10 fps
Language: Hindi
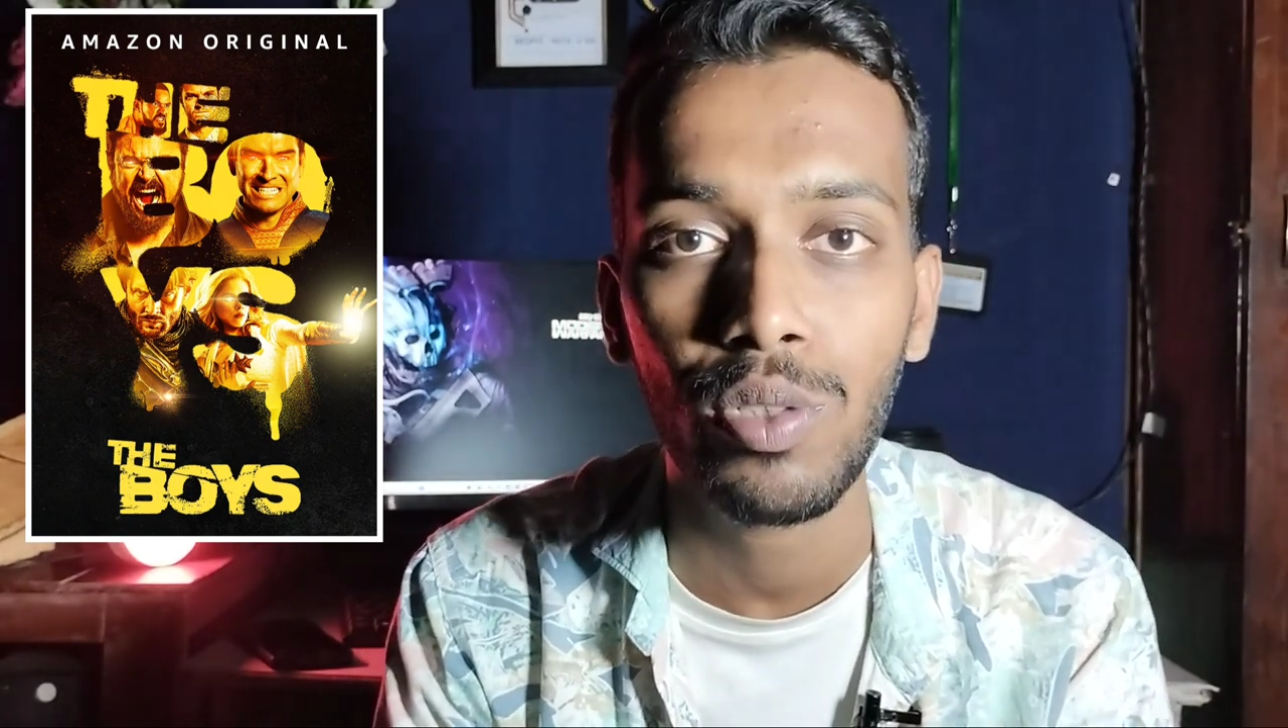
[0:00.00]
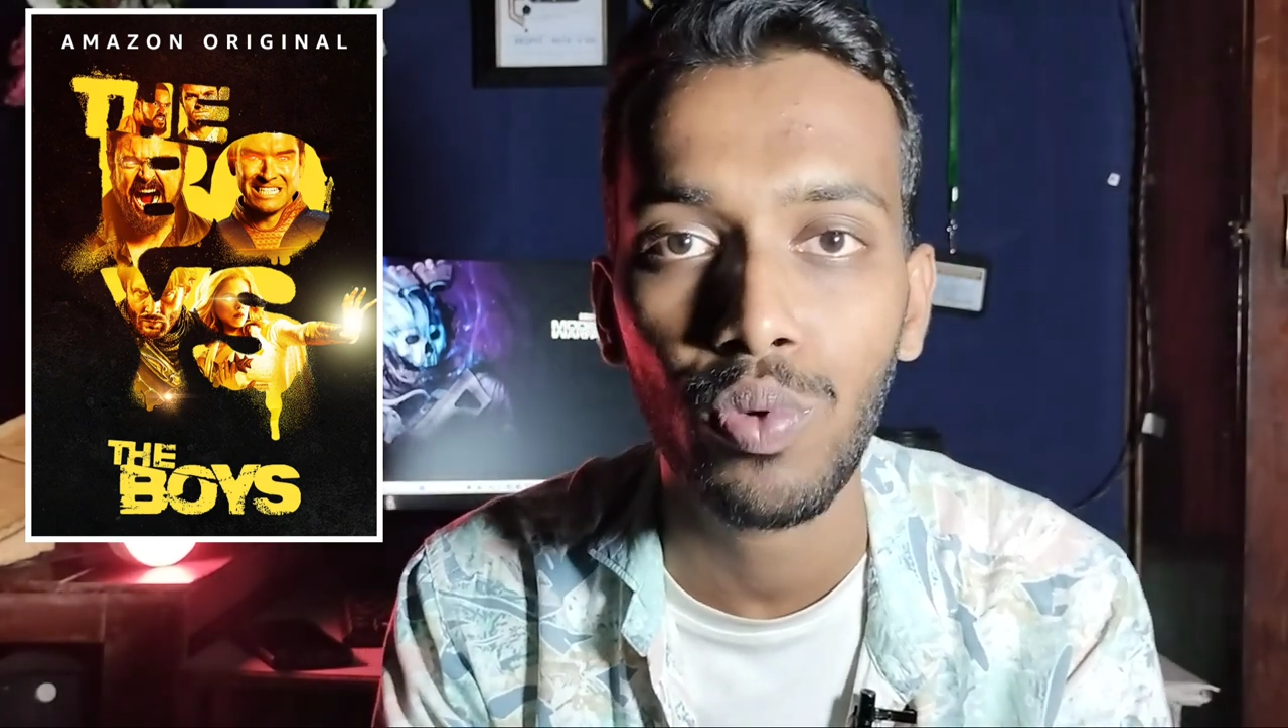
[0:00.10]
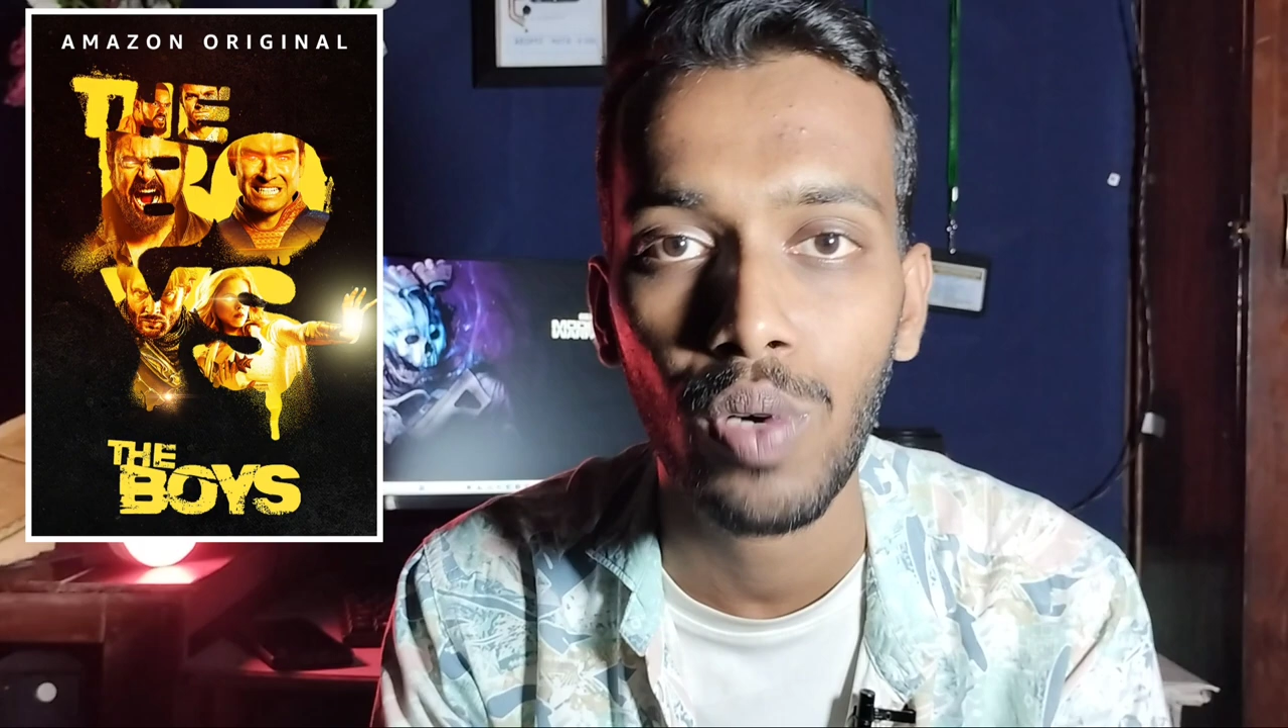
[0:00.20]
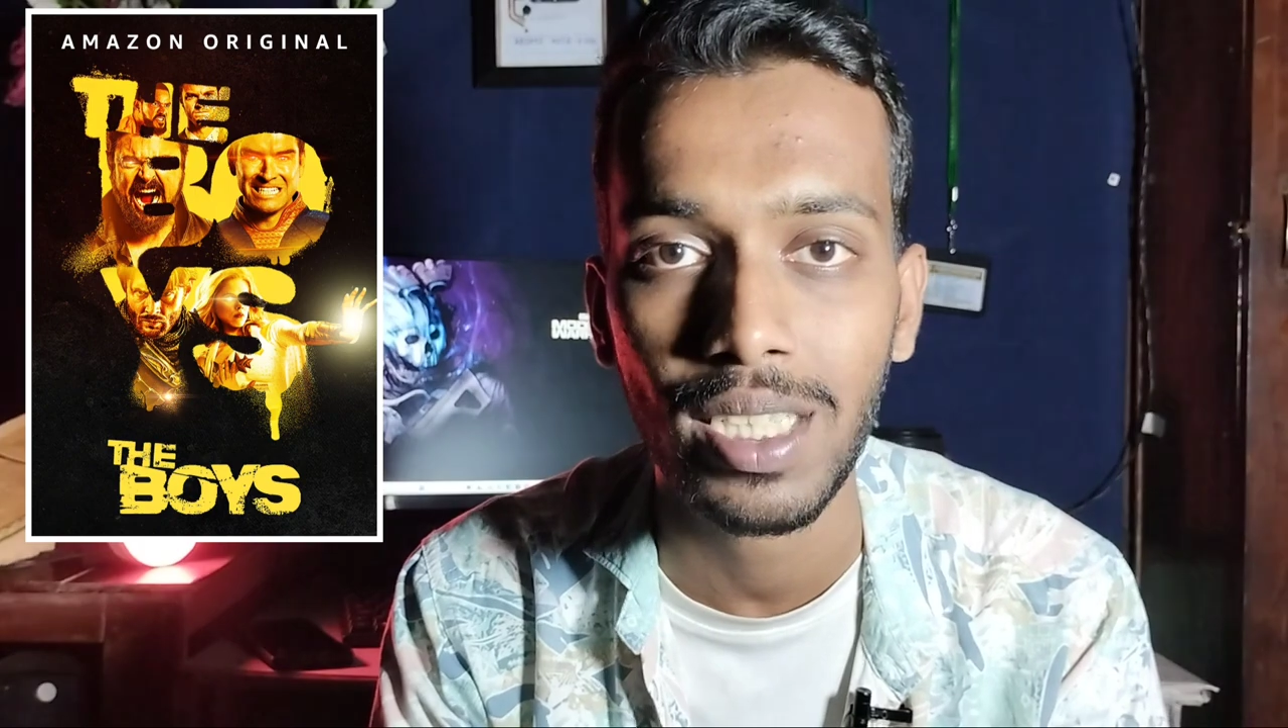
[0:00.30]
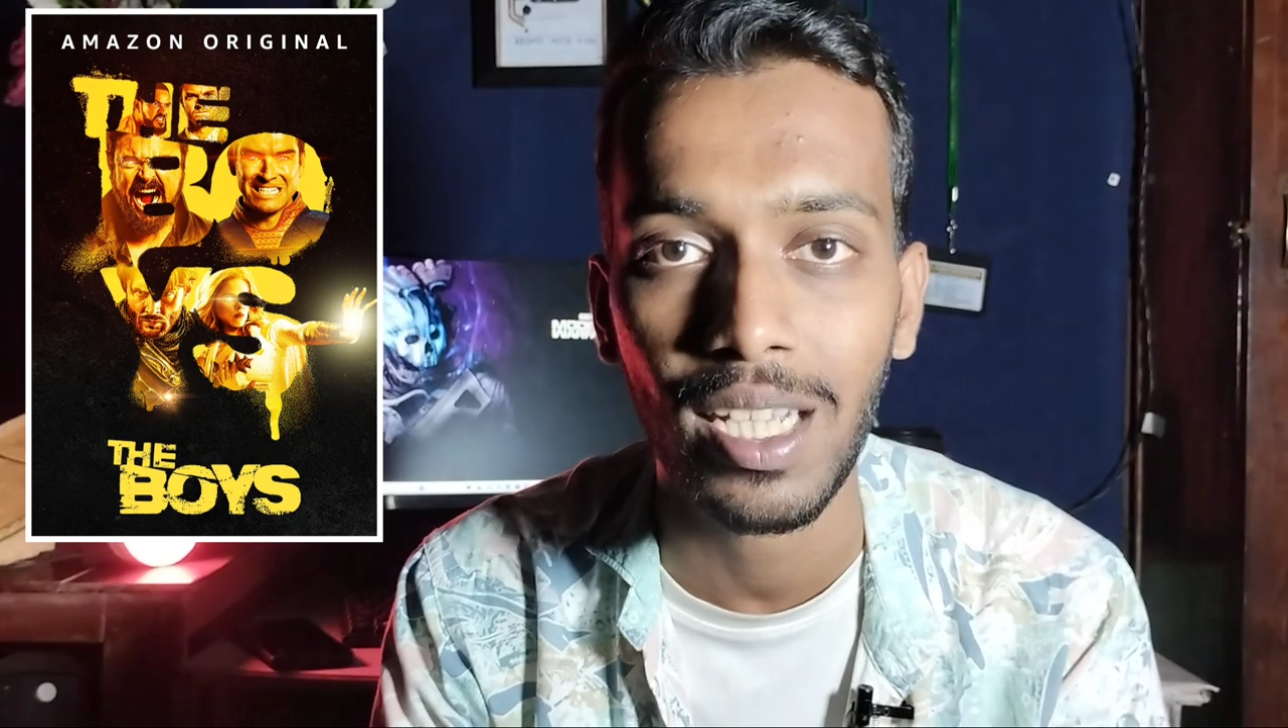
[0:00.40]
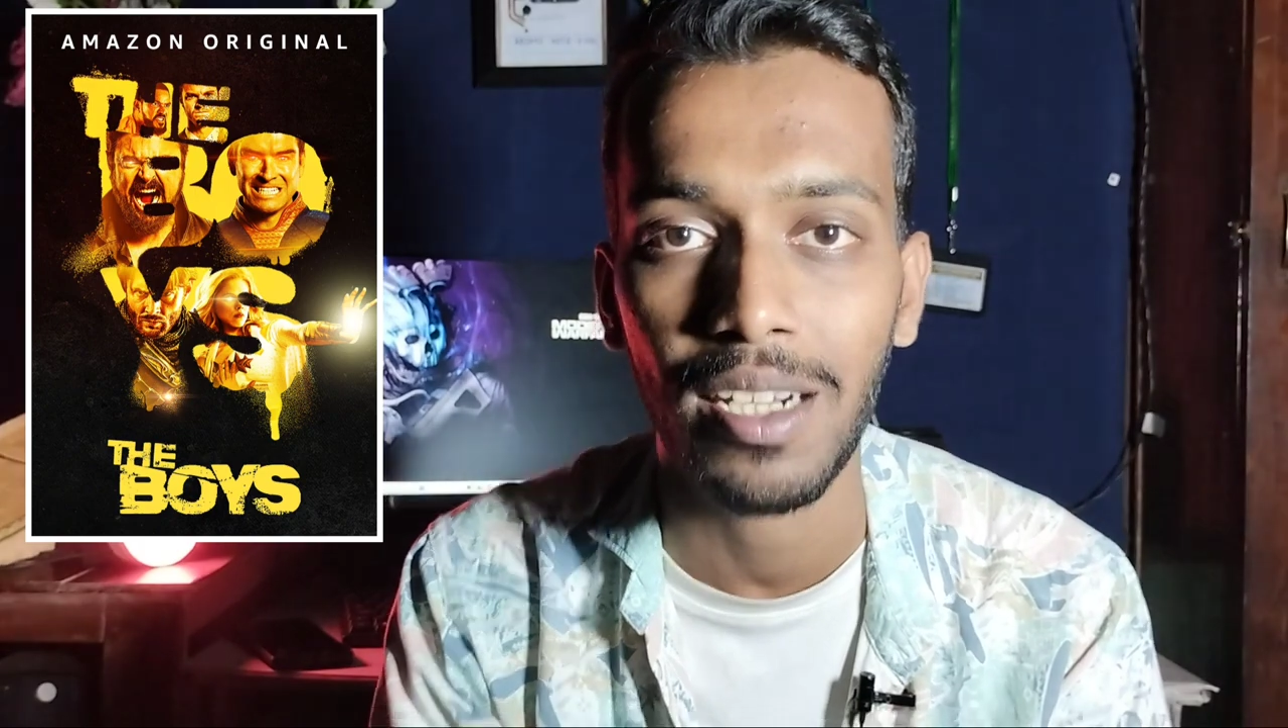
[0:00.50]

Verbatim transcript: क्यों वॉच